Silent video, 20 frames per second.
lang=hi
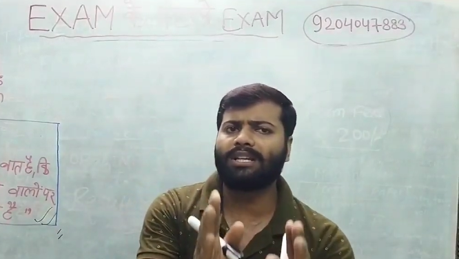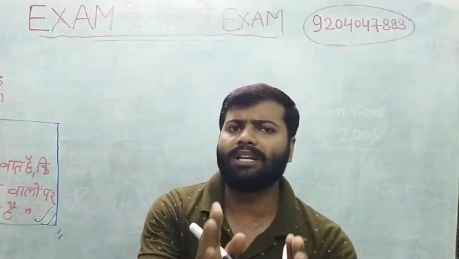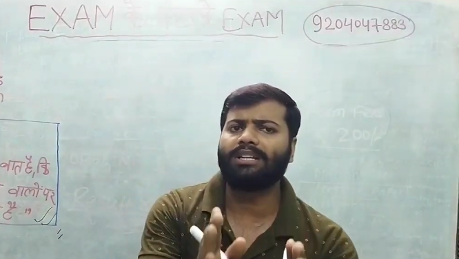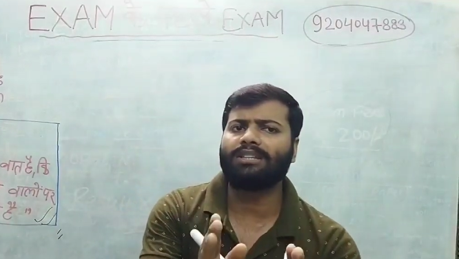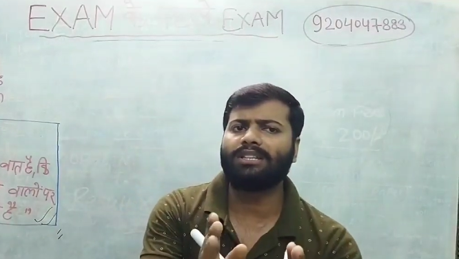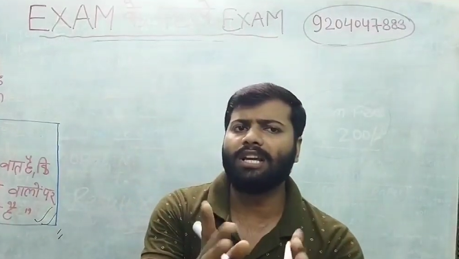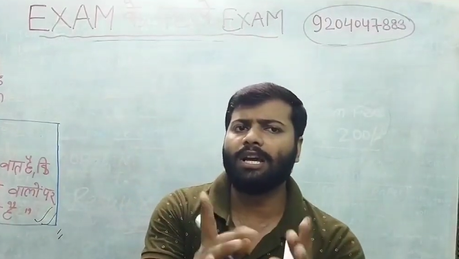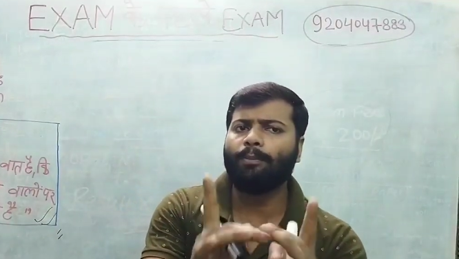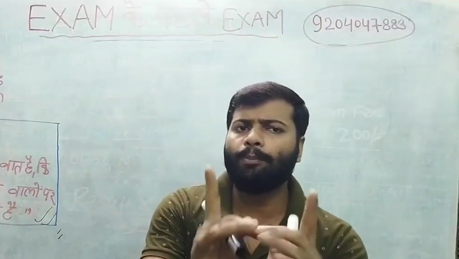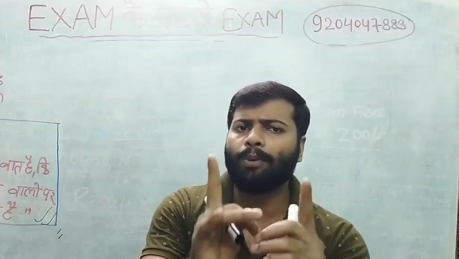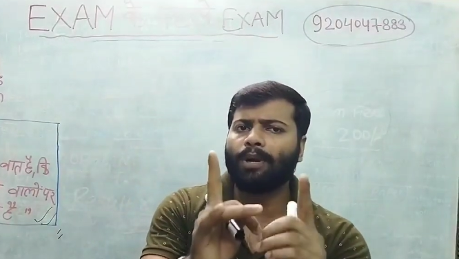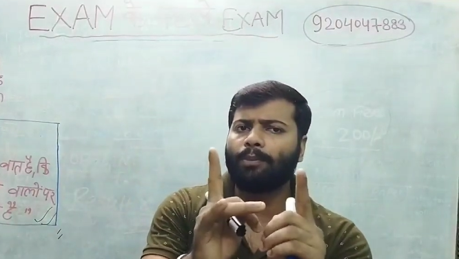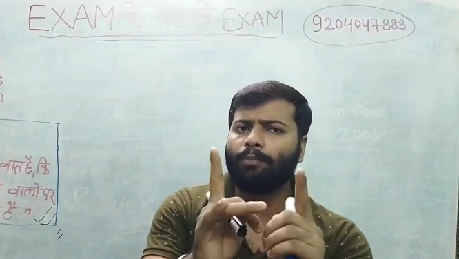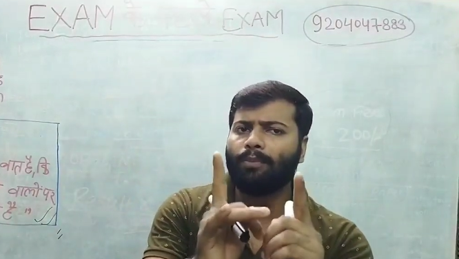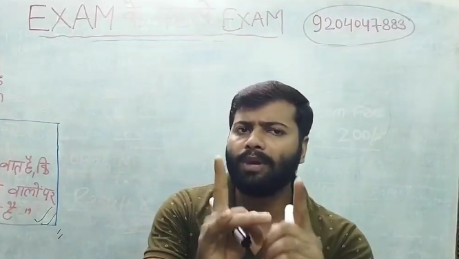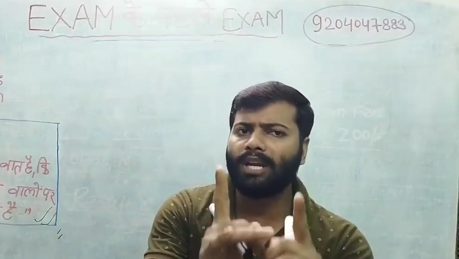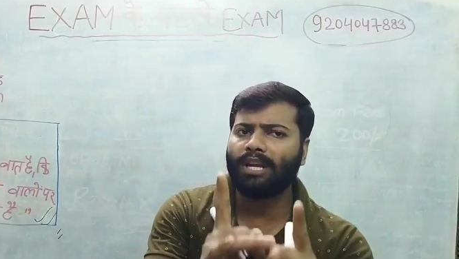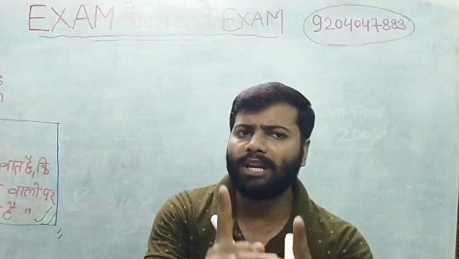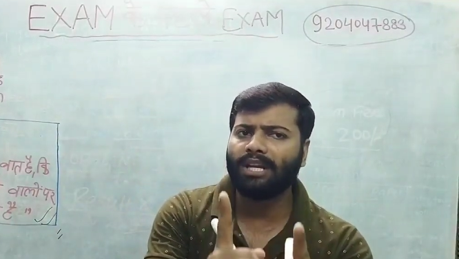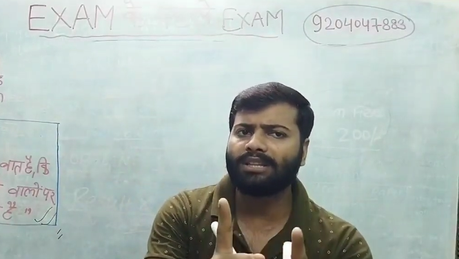करते हैं पर
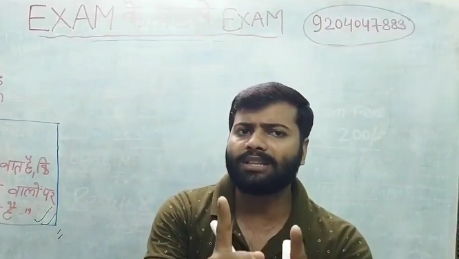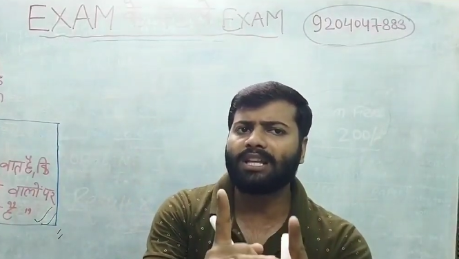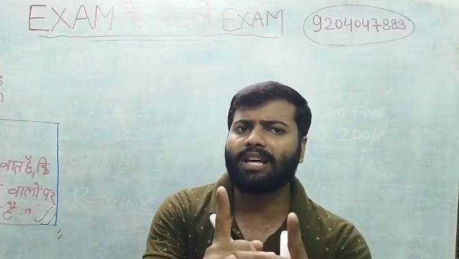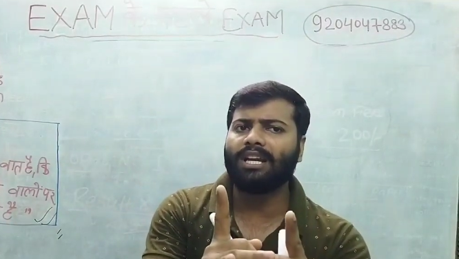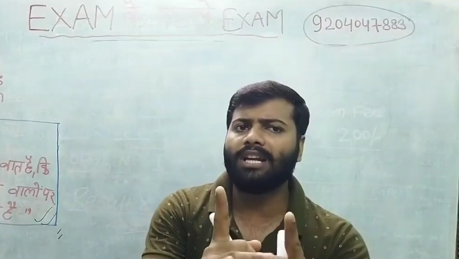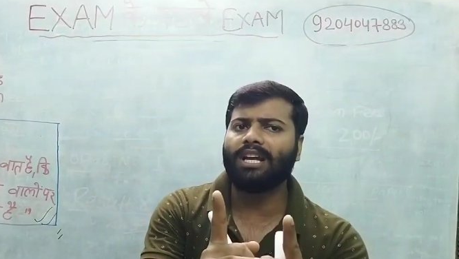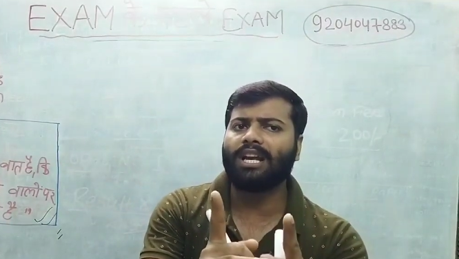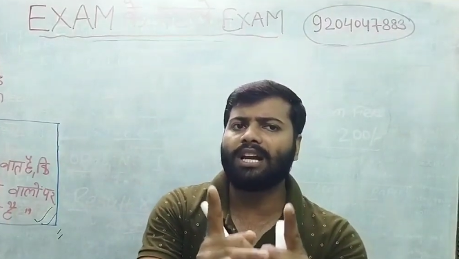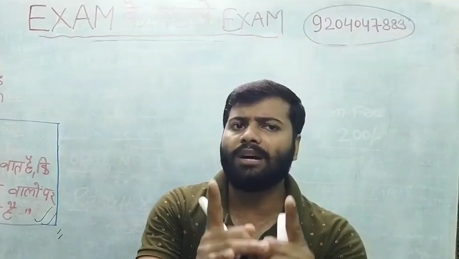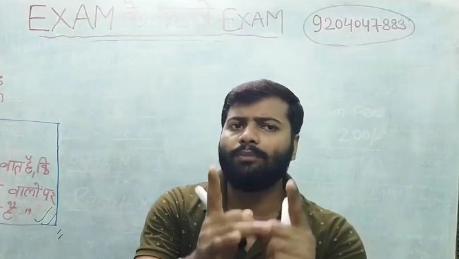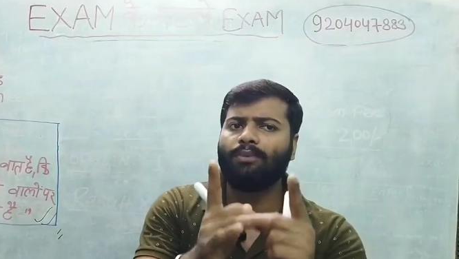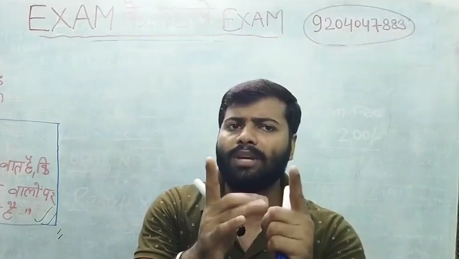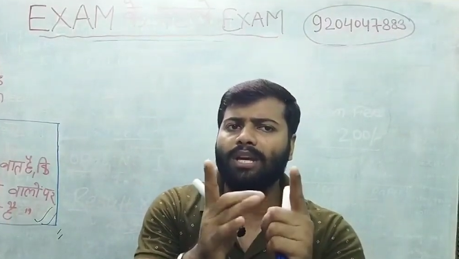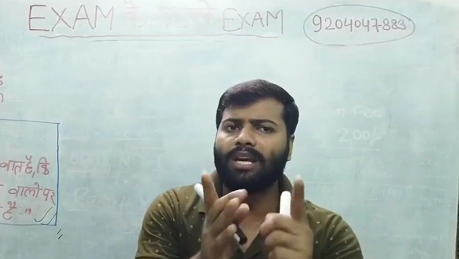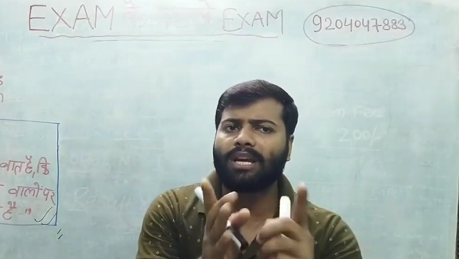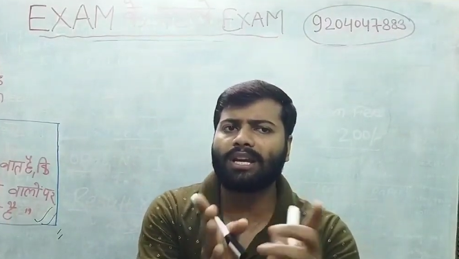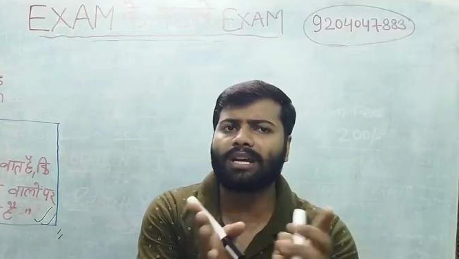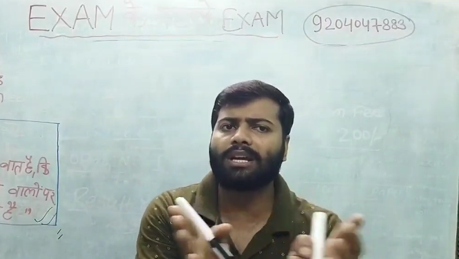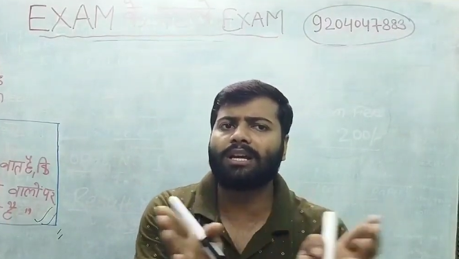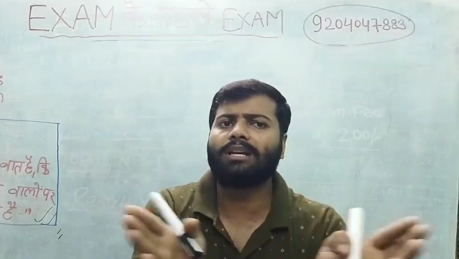मेहनत करने का भी
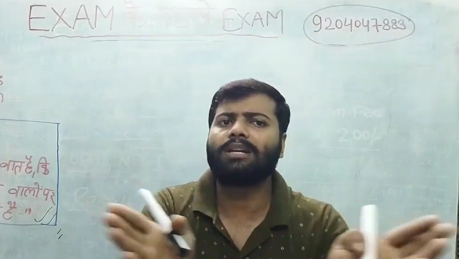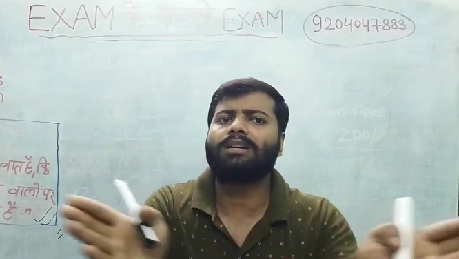एक